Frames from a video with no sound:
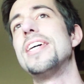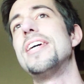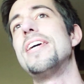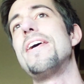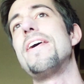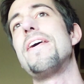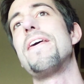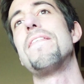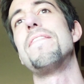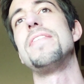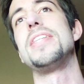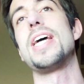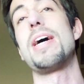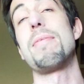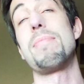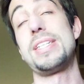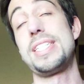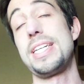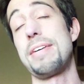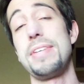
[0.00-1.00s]
Ah, ya
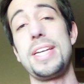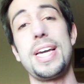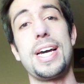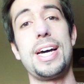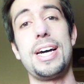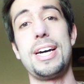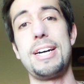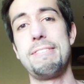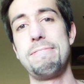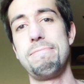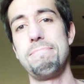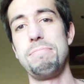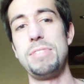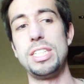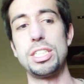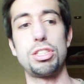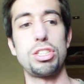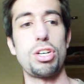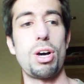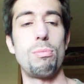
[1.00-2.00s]
además ya había
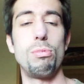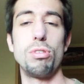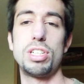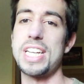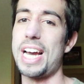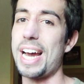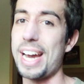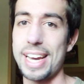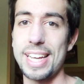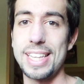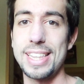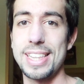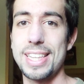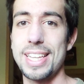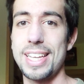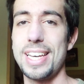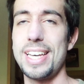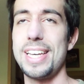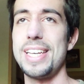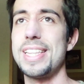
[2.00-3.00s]
visto a mucha
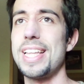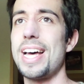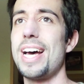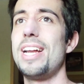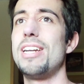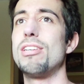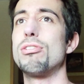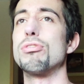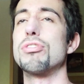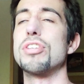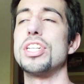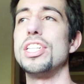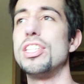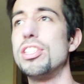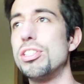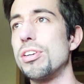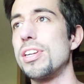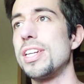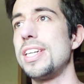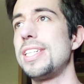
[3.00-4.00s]
gente y tal,
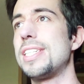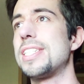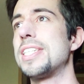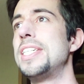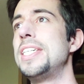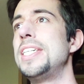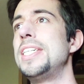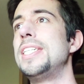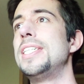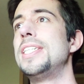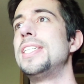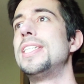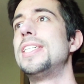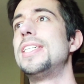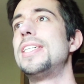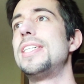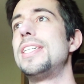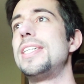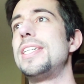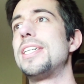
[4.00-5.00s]
suscriptores,
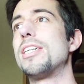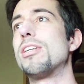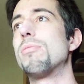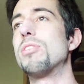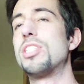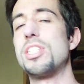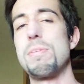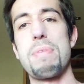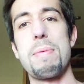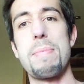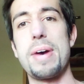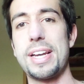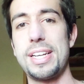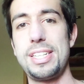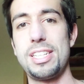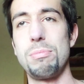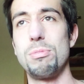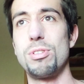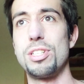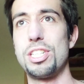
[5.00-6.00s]
eh, como siempre
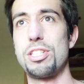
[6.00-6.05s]
majísimos.